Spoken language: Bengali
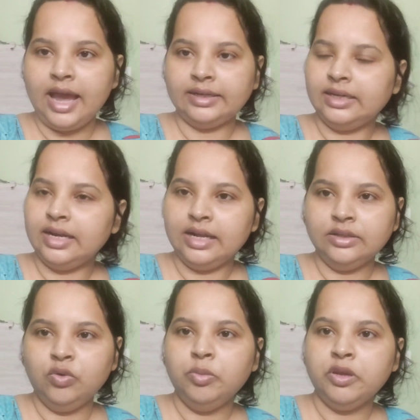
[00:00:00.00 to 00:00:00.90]
একটা নাগাদ
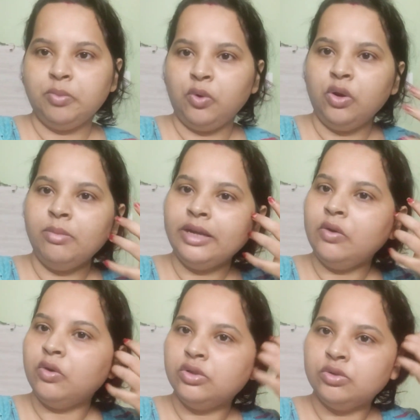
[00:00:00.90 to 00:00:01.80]
ঘুমিয়ে পড়লো মানে
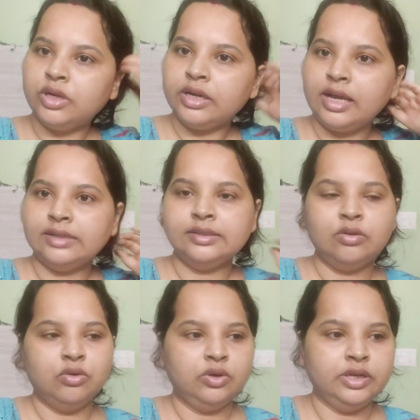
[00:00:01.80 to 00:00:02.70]
অর্জুনের কাছে
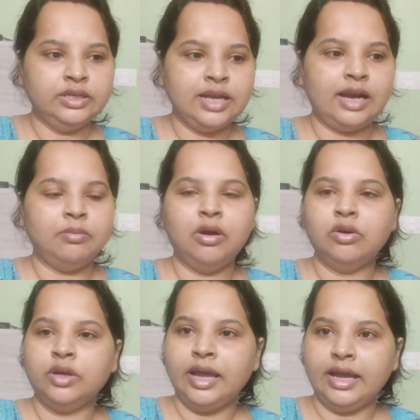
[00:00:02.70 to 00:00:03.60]
হলো গিয়ে সাড়ে
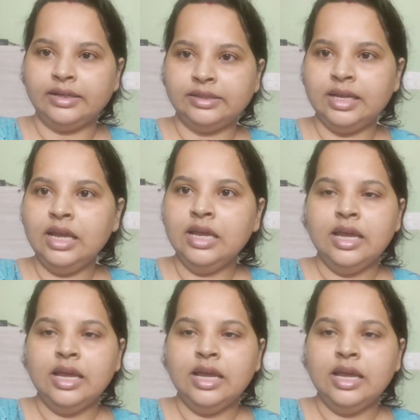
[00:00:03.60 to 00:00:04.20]
বারোটা একটা